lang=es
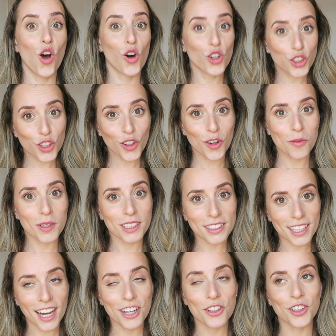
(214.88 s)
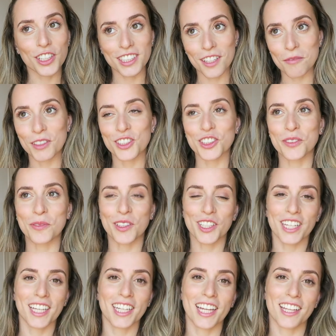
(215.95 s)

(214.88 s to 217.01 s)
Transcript: Otro comentario que también nos podrían